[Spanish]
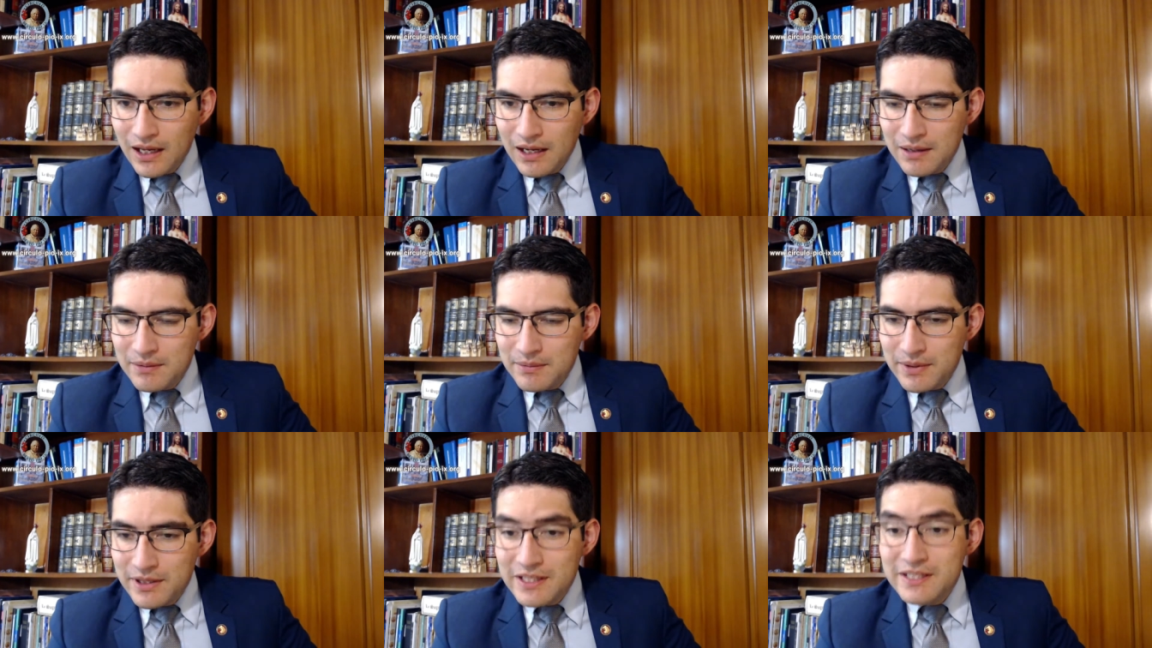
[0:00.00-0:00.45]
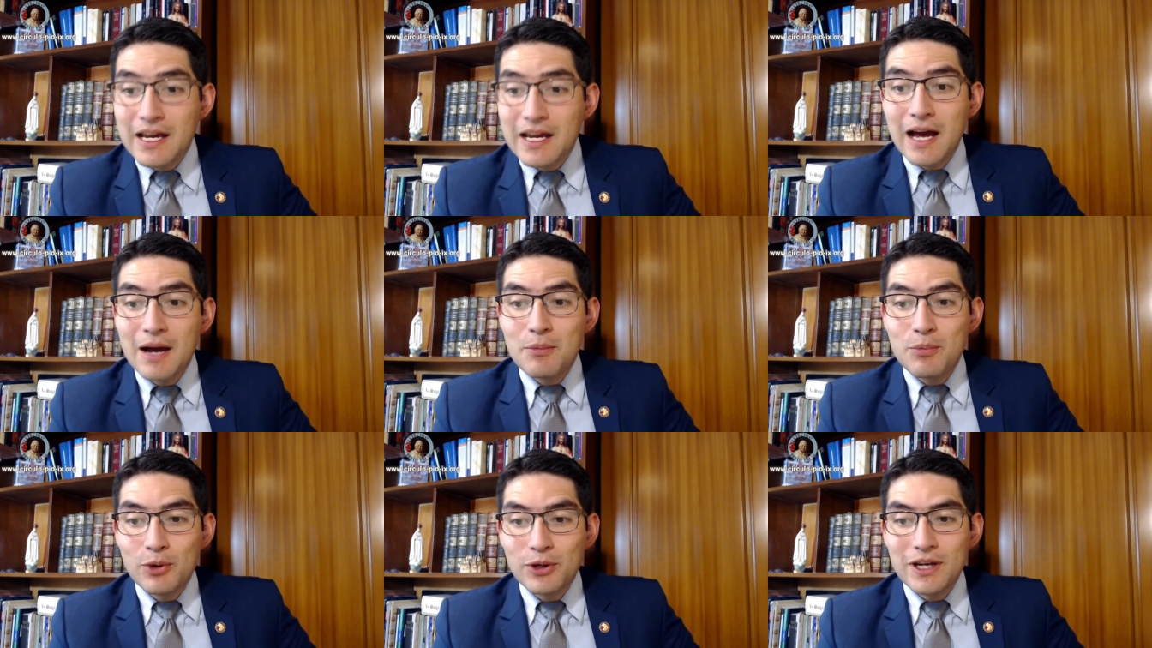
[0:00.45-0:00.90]
me dice,
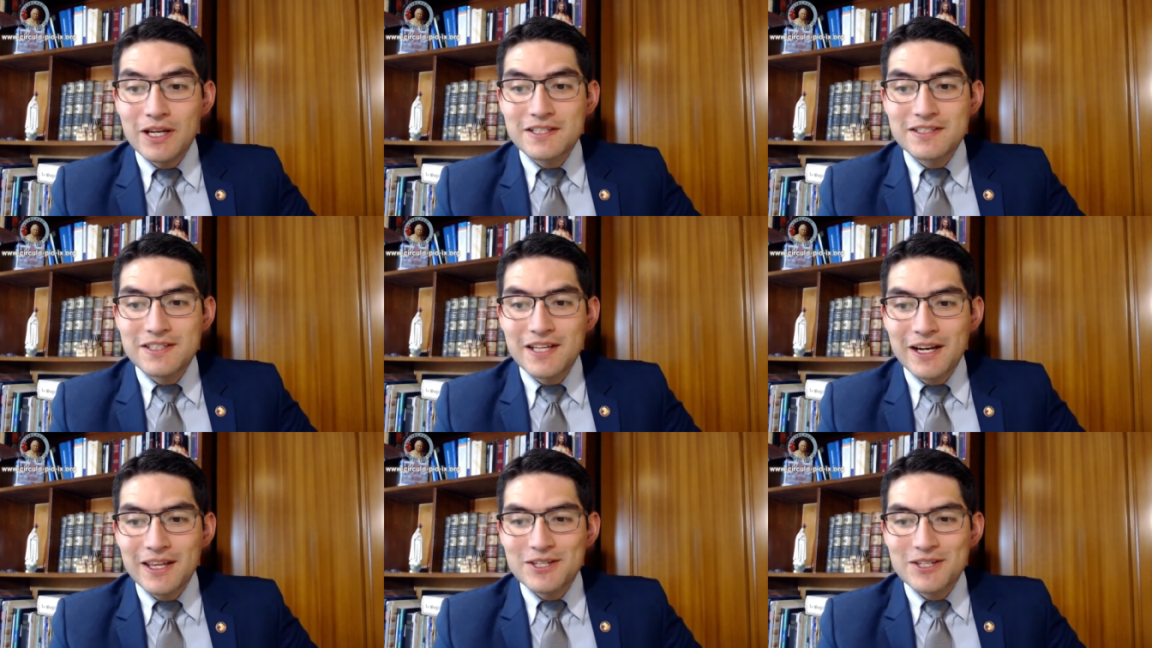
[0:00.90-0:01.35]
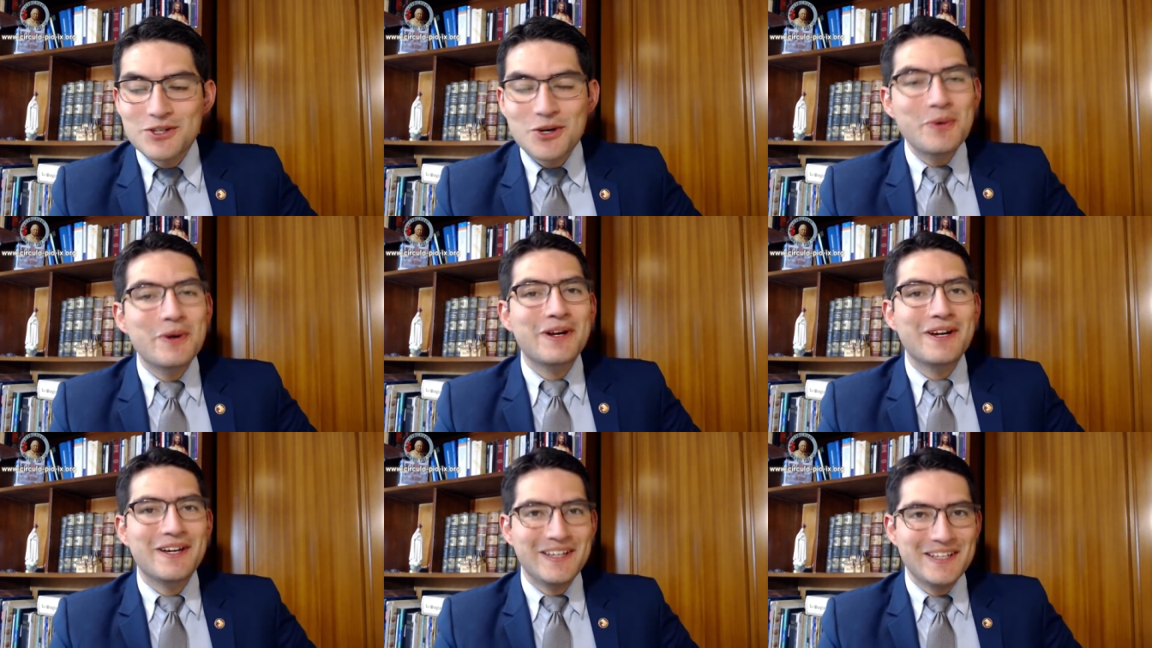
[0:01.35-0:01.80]
ah, buenas tardes,
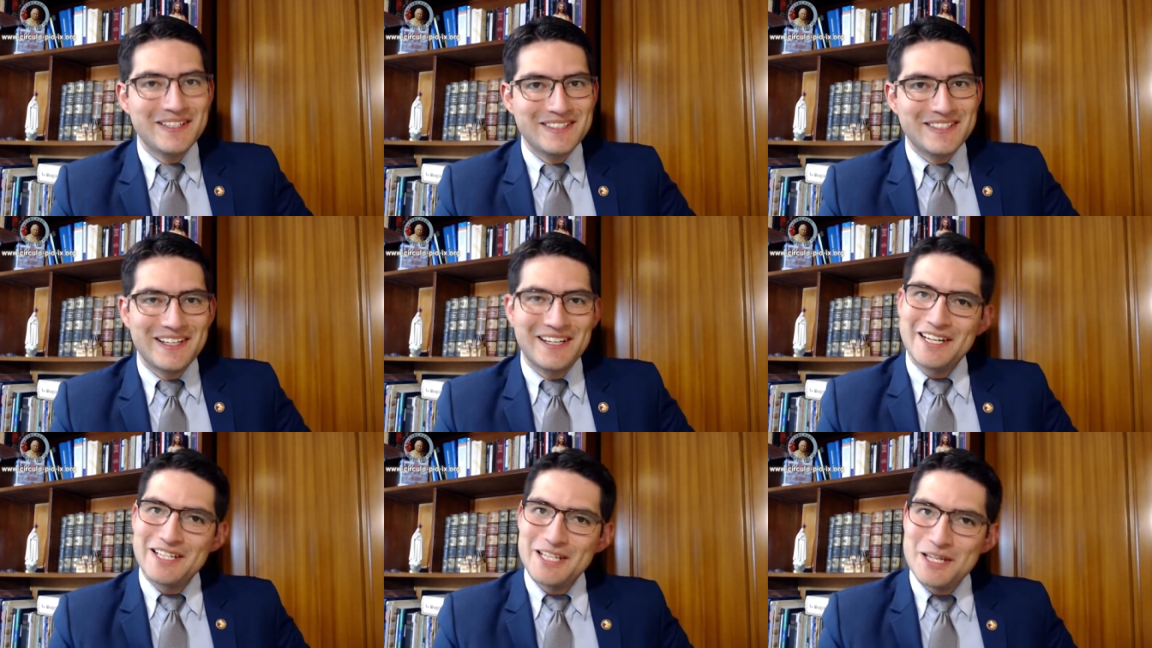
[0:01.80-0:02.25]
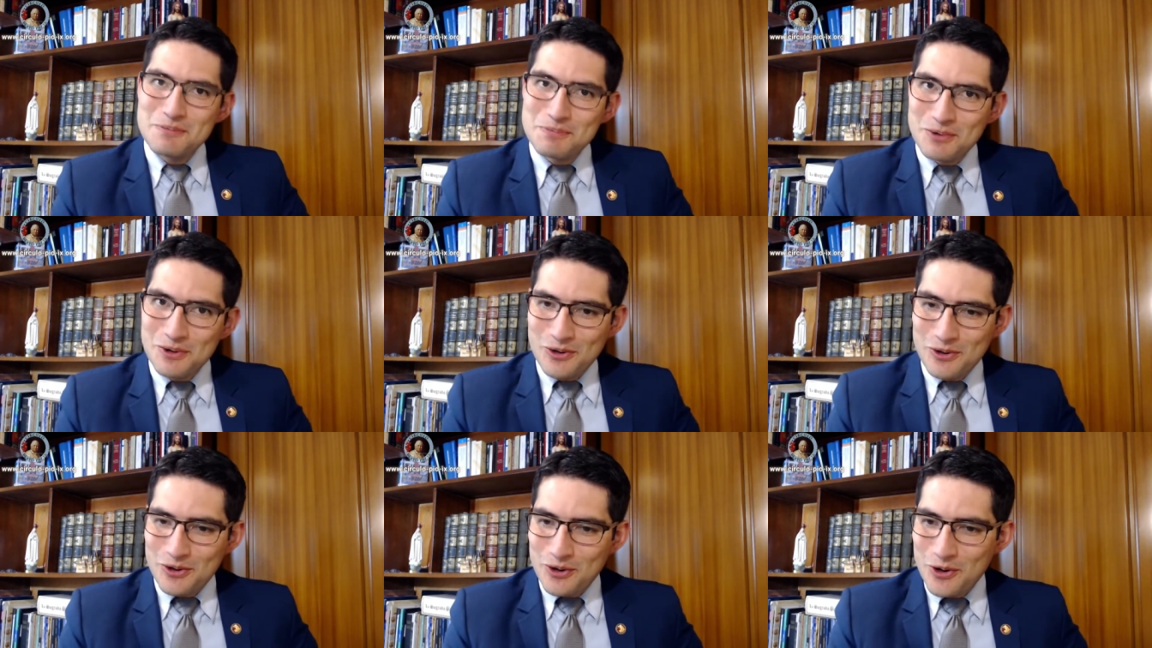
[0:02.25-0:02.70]
joven Cristian, gracias por
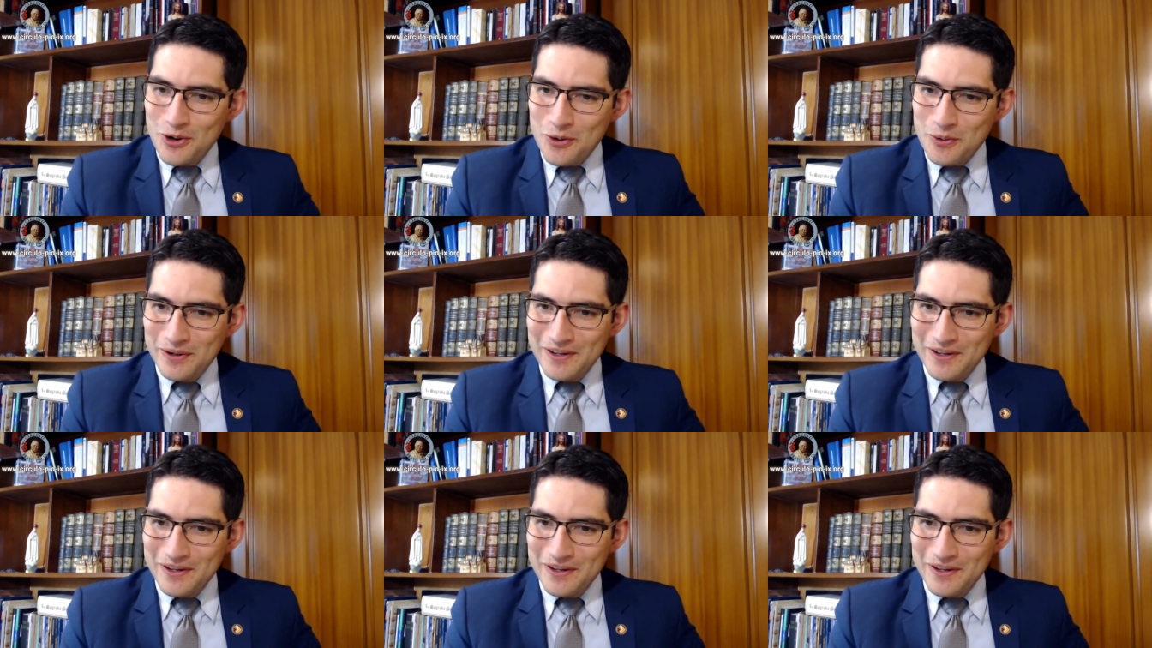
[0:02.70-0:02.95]
lo de joven,